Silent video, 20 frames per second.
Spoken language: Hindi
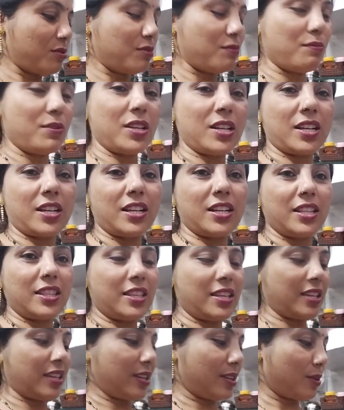उसमें रख
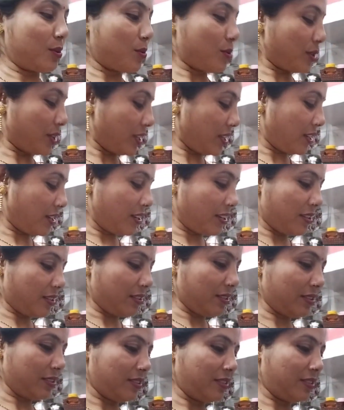लेते हैं रोटियाँ